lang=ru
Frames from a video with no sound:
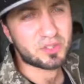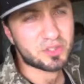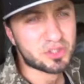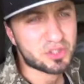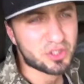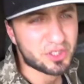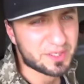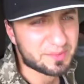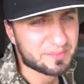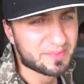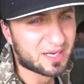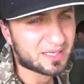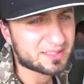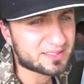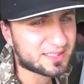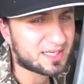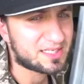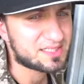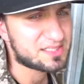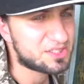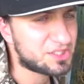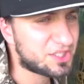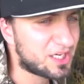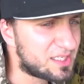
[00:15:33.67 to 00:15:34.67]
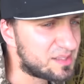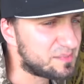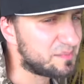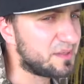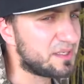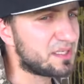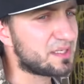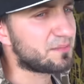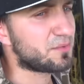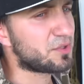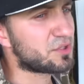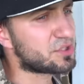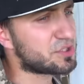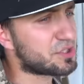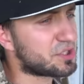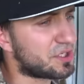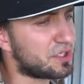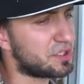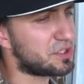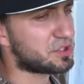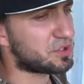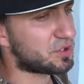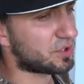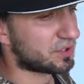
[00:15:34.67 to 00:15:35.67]
Ну что, ребята, а сейчас мы
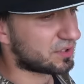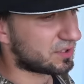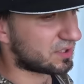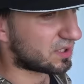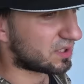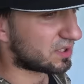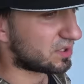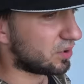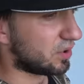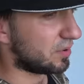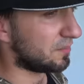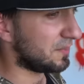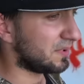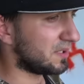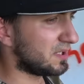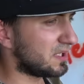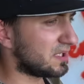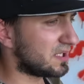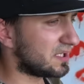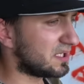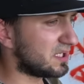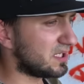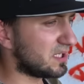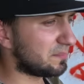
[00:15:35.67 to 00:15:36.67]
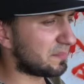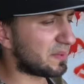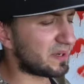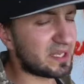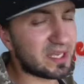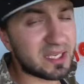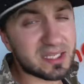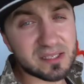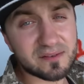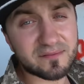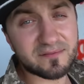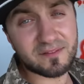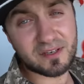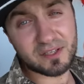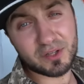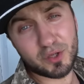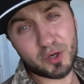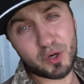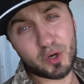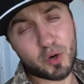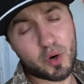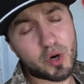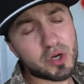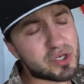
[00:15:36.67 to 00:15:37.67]
немножечко еще отдохнем и поедем в
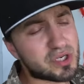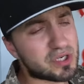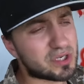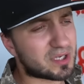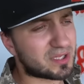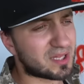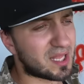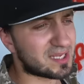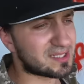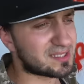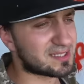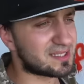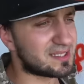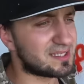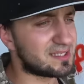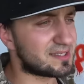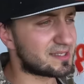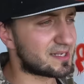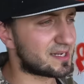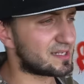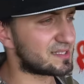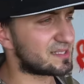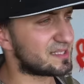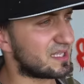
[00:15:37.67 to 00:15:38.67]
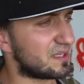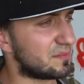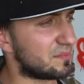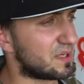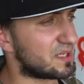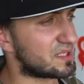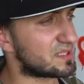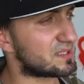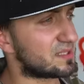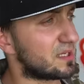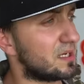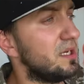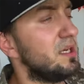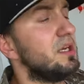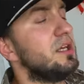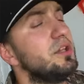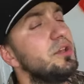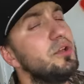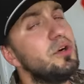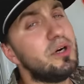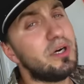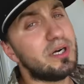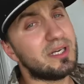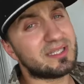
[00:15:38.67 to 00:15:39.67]
одно очень классное, интересное место.
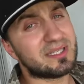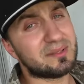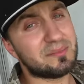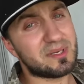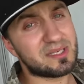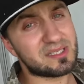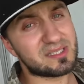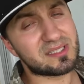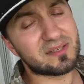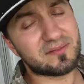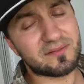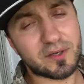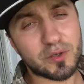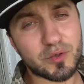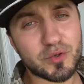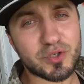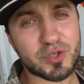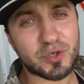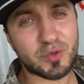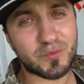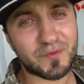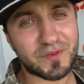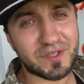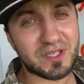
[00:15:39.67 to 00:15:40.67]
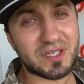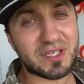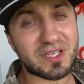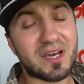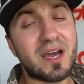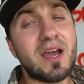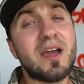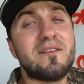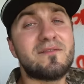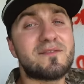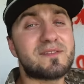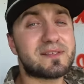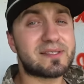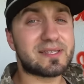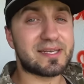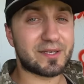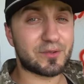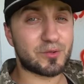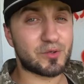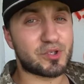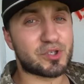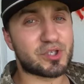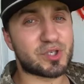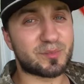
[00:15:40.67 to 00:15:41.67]
Но это место вы уже увидите в
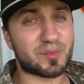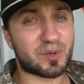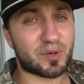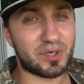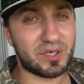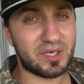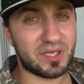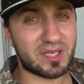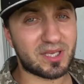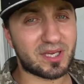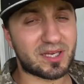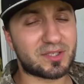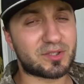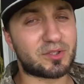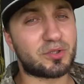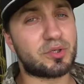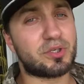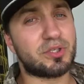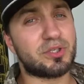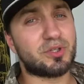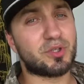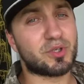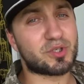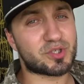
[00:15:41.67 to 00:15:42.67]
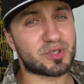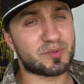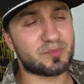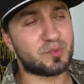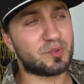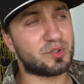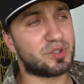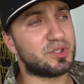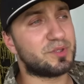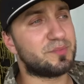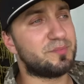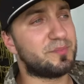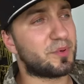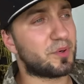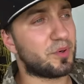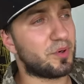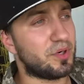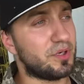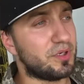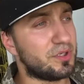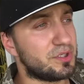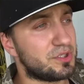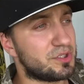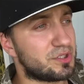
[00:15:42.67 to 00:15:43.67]
следующем ролике, который тоже будет
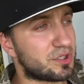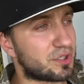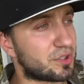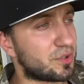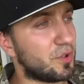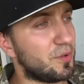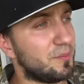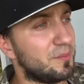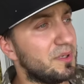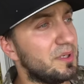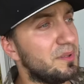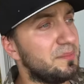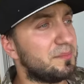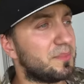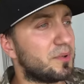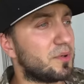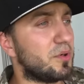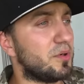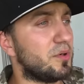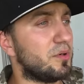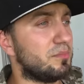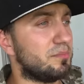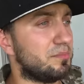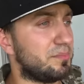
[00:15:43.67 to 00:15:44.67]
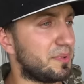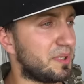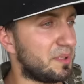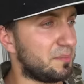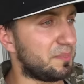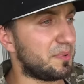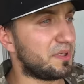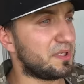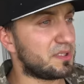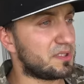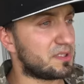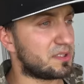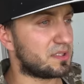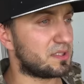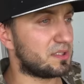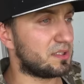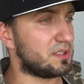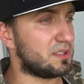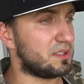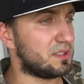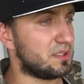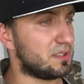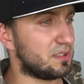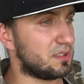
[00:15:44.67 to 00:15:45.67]
про Чернобыль, про Припять
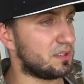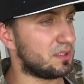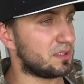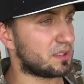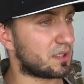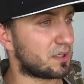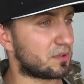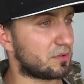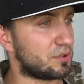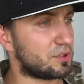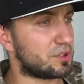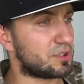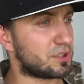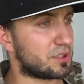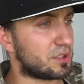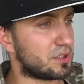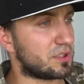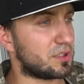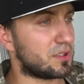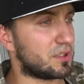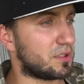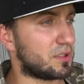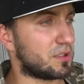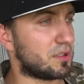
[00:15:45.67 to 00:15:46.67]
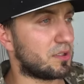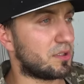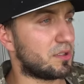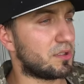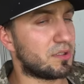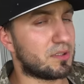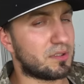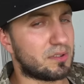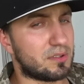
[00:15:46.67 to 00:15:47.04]
и, короче,